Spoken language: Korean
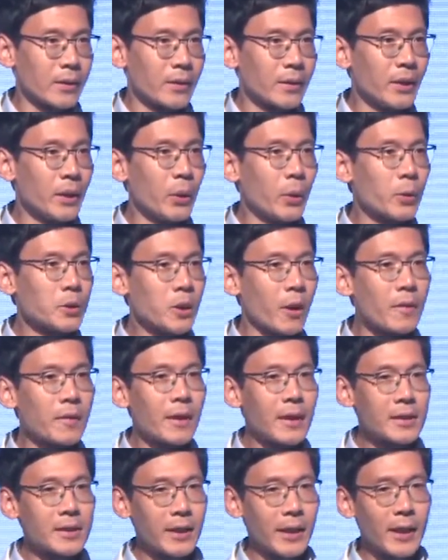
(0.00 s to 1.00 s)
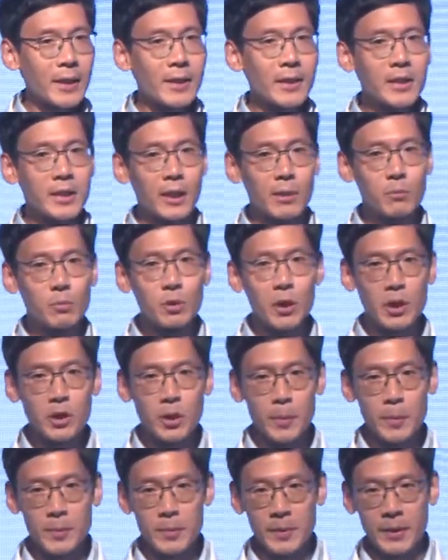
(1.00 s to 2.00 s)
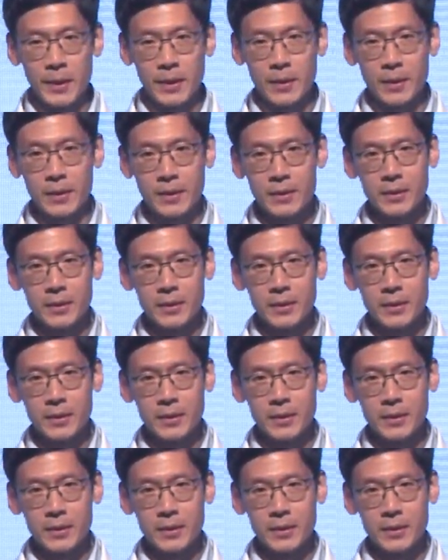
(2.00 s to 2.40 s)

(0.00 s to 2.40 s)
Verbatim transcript: 의료 전달 체계 자체의 문제점입니다.